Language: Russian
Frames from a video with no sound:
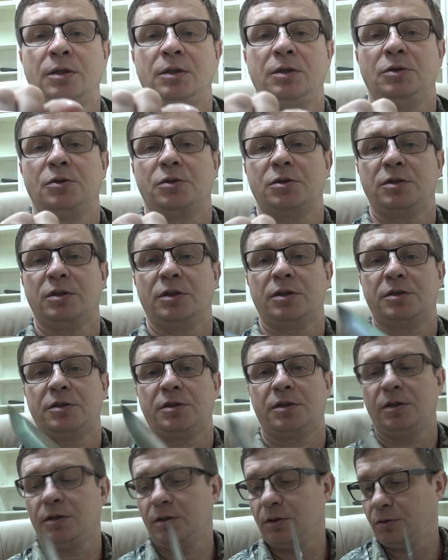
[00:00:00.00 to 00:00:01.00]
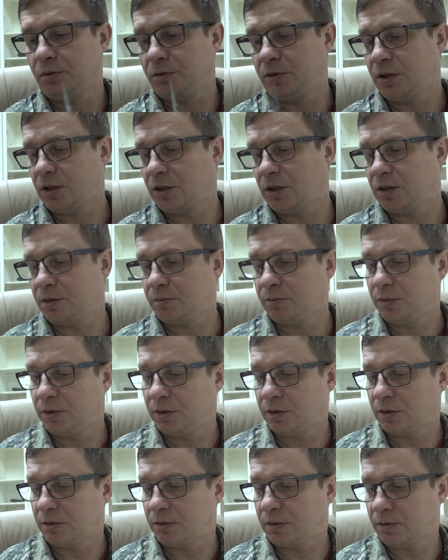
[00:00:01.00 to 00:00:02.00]
Ножны к скинду делаем
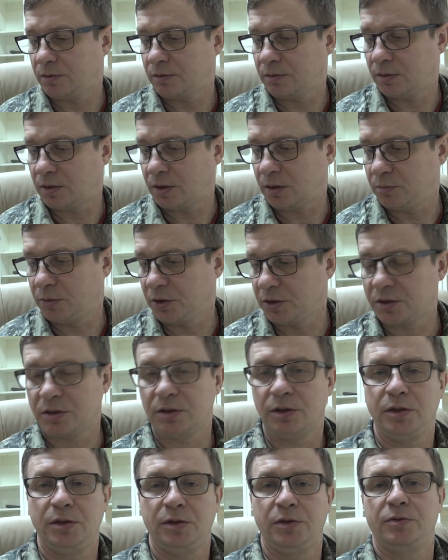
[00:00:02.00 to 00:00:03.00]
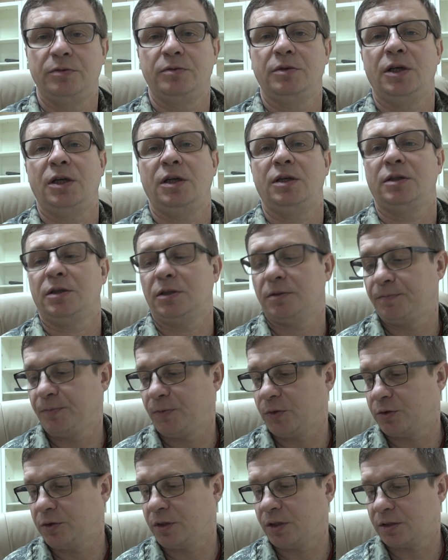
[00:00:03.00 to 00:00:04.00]
обычно индивидуальные,
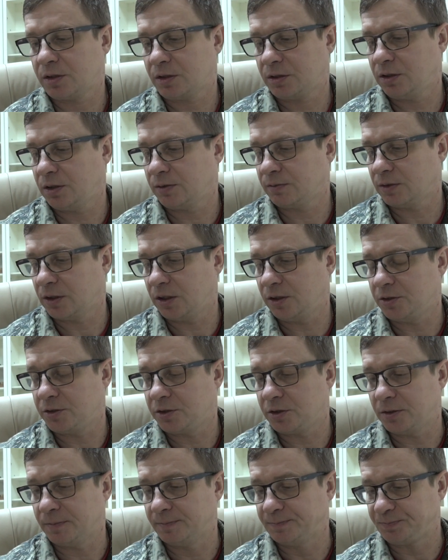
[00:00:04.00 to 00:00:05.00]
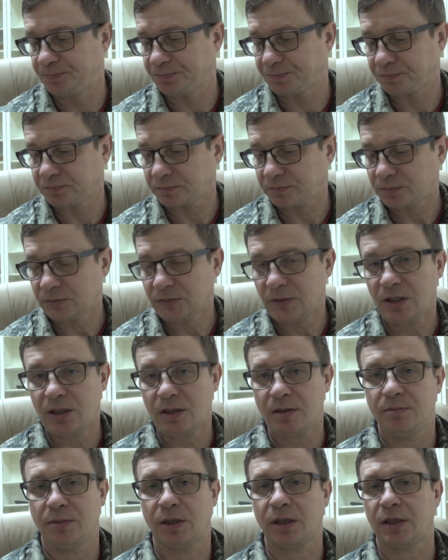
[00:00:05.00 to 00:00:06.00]
но сейчас их нет в наличии
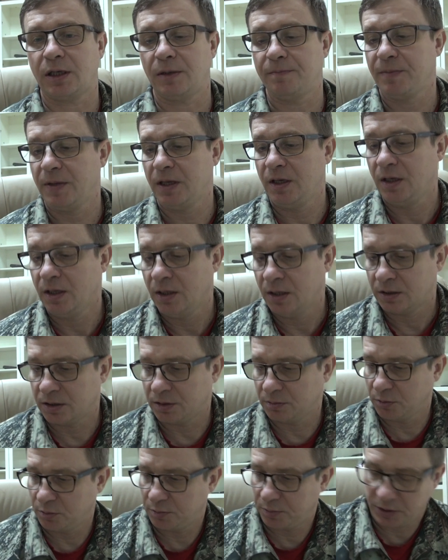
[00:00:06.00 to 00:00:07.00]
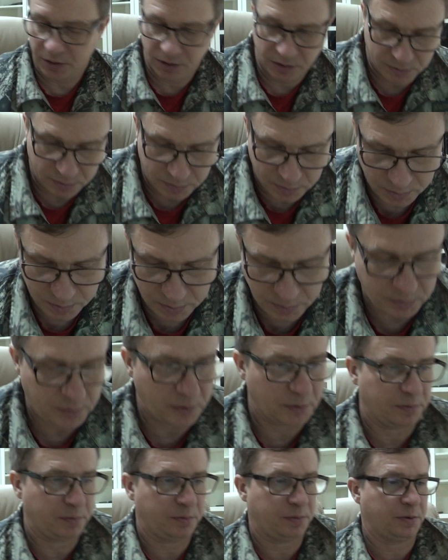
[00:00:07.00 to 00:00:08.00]
пока. Поэтому
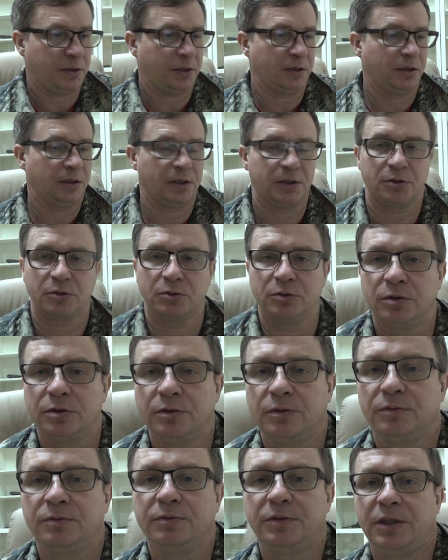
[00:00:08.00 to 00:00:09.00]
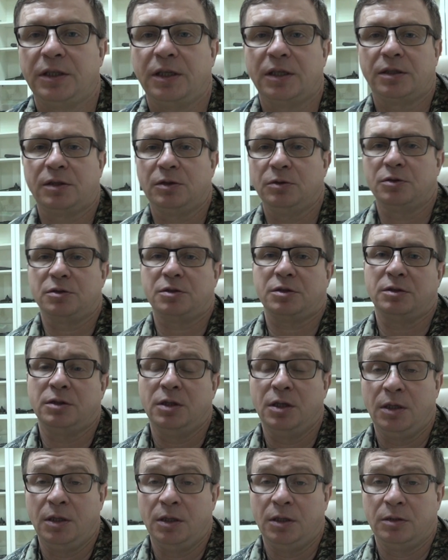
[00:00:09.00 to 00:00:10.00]
предложу вариант ножен.
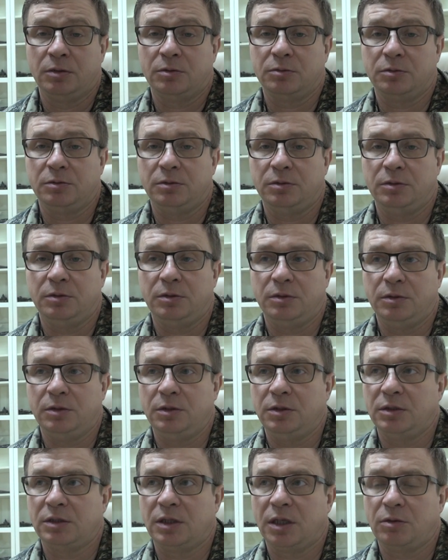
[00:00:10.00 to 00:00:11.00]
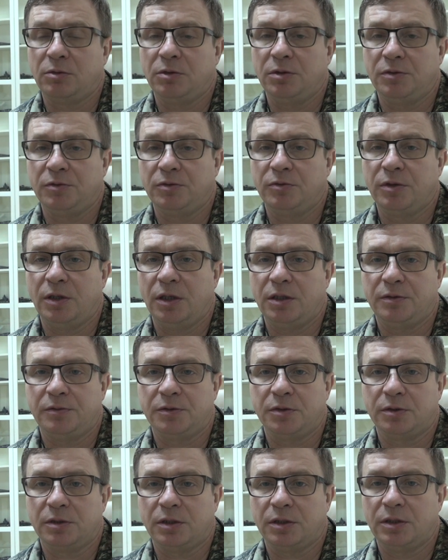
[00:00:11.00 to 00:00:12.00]
Ну, недорогой, индивидуальный,
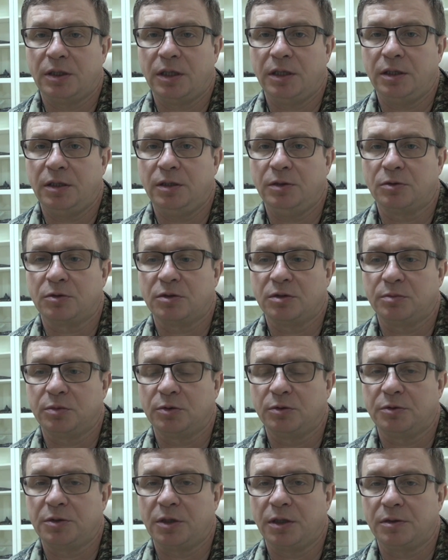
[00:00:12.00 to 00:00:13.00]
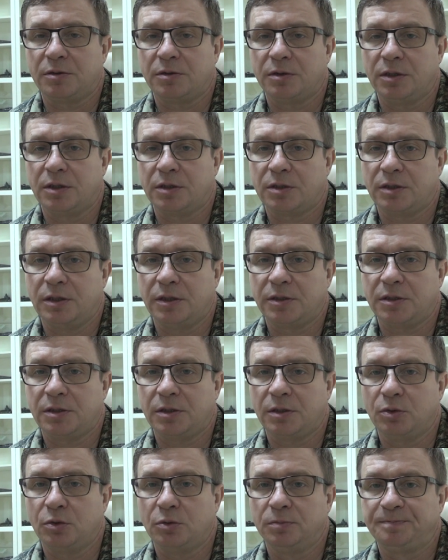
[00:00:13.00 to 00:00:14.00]
все-таки дорогие ножны получаются даже для
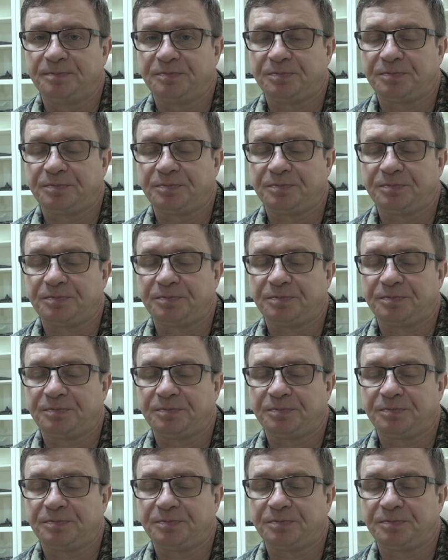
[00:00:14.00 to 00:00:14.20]
скинду